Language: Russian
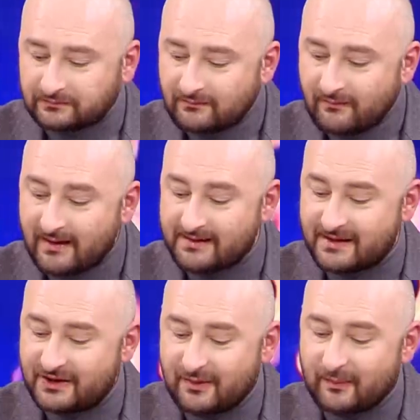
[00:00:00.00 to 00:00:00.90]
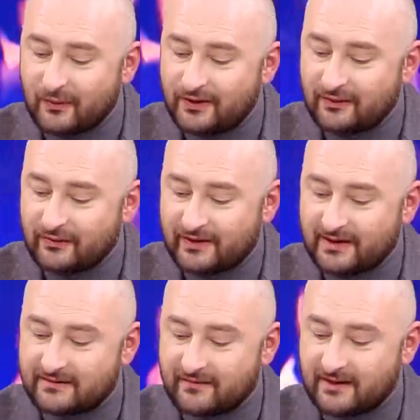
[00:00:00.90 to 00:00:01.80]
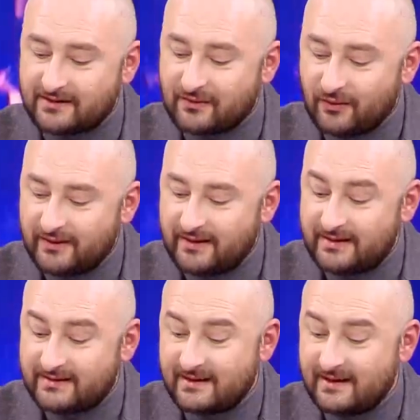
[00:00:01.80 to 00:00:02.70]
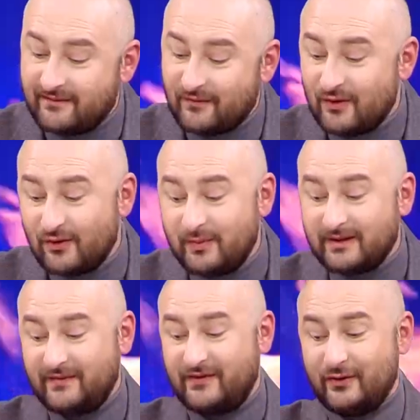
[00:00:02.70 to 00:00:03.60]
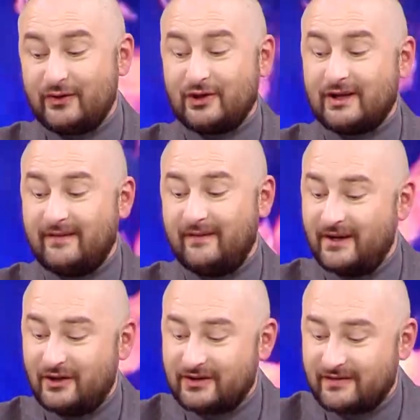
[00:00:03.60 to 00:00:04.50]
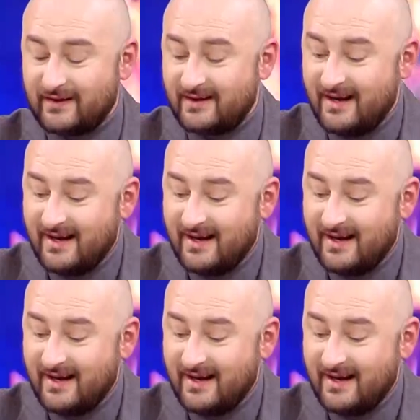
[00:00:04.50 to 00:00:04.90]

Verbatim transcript: Зачем Путину средства разгона, если его любит все человечество?